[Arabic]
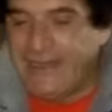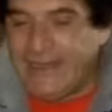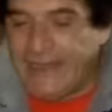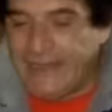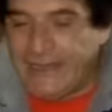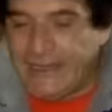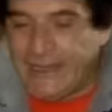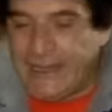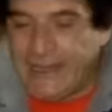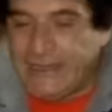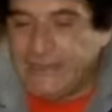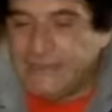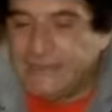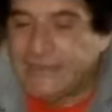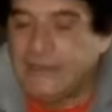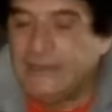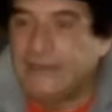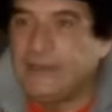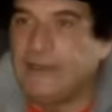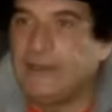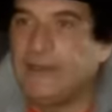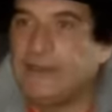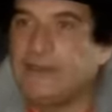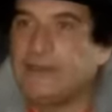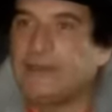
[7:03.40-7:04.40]
لقيت
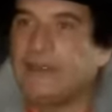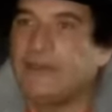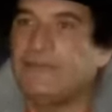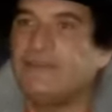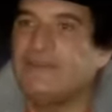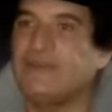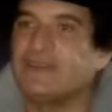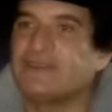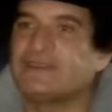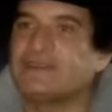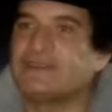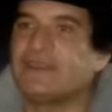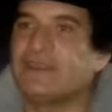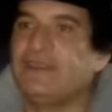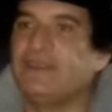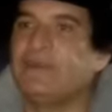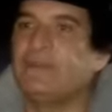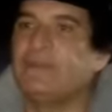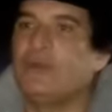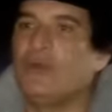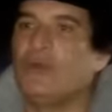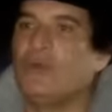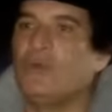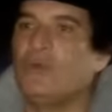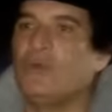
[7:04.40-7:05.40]
الكفر زي
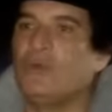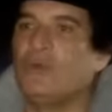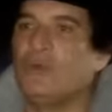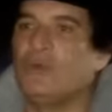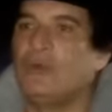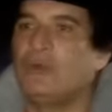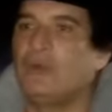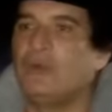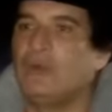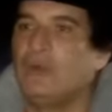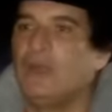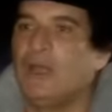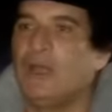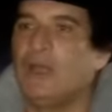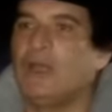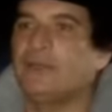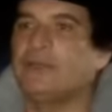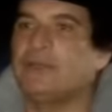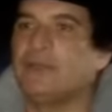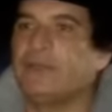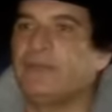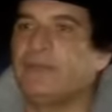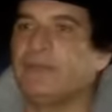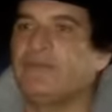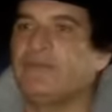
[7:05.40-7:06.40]
ما هو
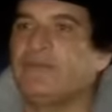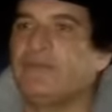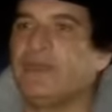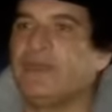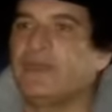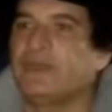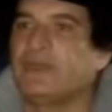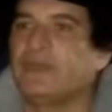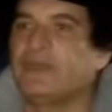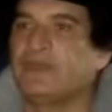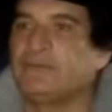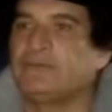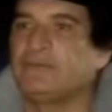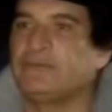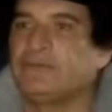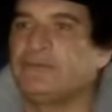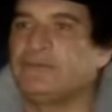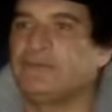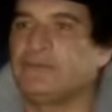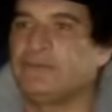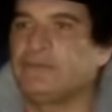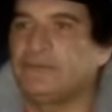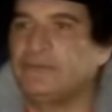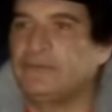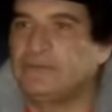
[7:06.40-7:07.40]
حتى ما
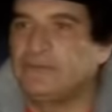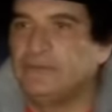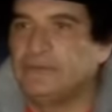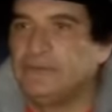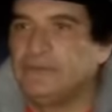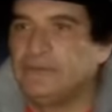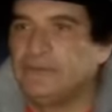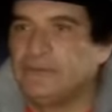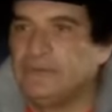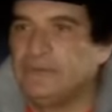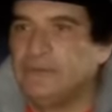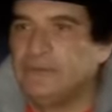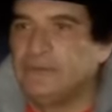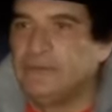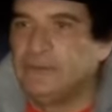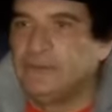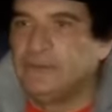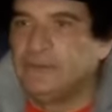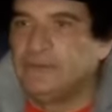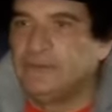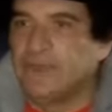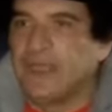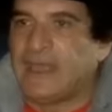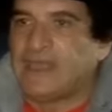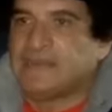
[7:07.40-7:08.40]
تفكش مم.
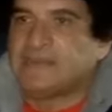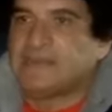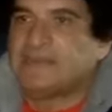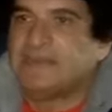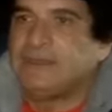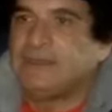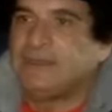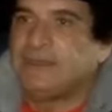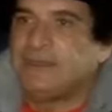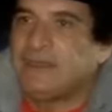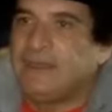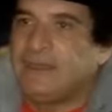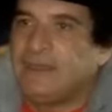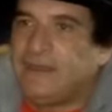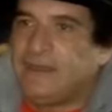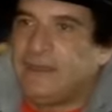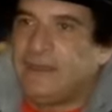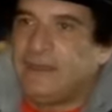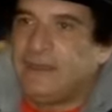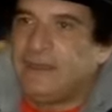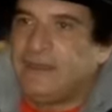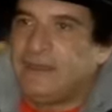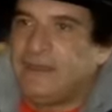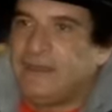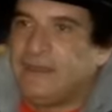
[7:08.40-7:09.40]
فحسيت
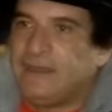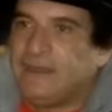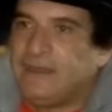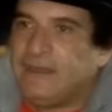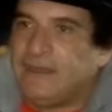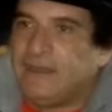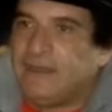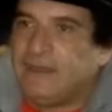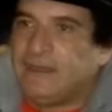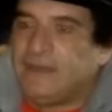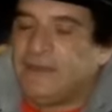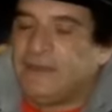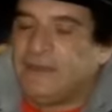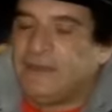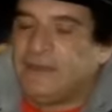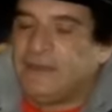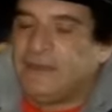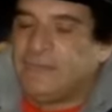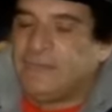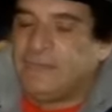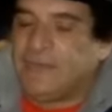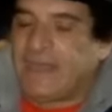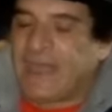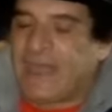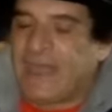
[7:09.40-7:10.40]
هنا
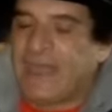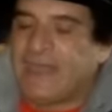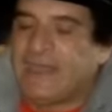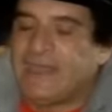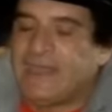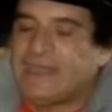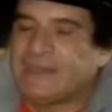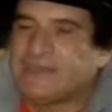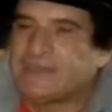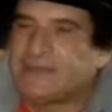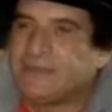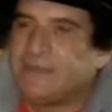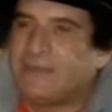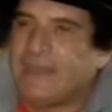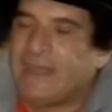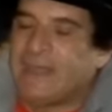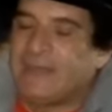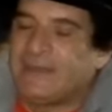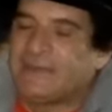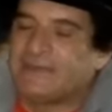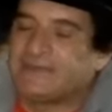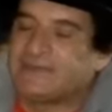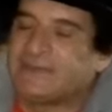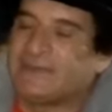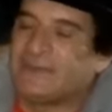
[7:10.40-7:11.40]
مم. بحاجه
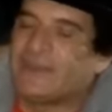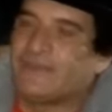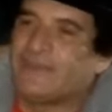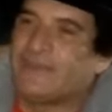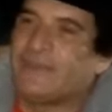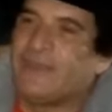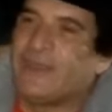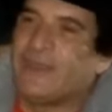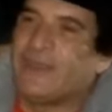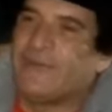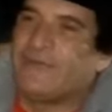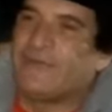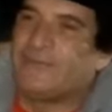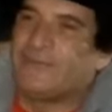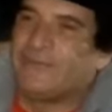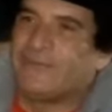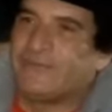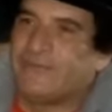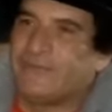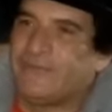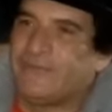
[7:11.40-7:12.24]
اسمها استخفاف